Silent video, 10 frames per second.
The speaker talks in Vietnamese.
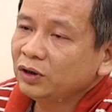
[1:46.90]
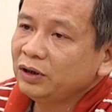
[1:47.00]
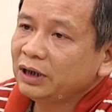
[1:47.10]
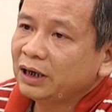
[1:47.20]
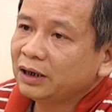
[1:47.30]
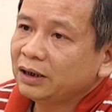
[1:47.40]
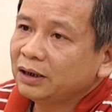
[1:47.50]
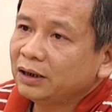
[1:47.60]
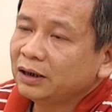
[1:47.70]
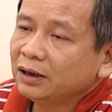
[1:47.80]
rồi là
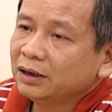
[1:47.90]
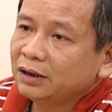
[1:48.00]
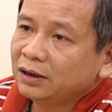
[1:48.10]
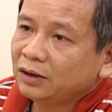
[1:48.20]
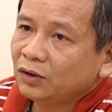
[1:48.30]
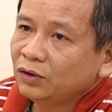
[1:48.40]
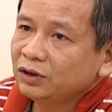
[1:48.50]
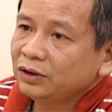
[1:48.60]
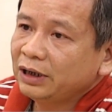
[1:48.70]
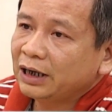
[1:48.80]
Roche
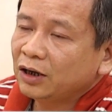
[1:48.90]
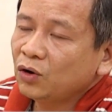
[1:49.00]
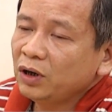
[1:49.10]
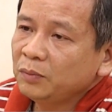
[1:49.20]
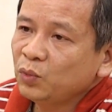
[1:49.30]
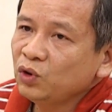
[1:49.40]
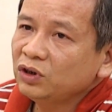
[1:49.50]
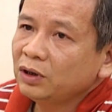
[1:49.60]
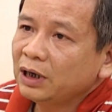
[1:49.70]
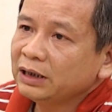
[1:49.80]
rồi là
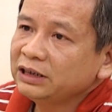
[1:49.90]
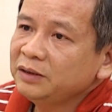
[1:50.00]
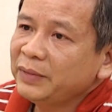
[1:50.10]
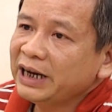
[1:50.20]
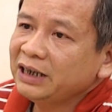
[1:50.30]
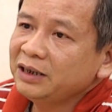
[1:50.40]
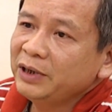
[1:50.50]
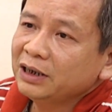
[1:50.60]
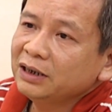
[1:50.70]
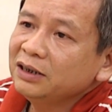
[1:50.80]
Olympus rồi là Siemens
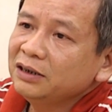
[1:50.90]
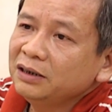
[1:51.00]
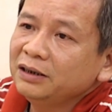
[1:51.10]
các thứ.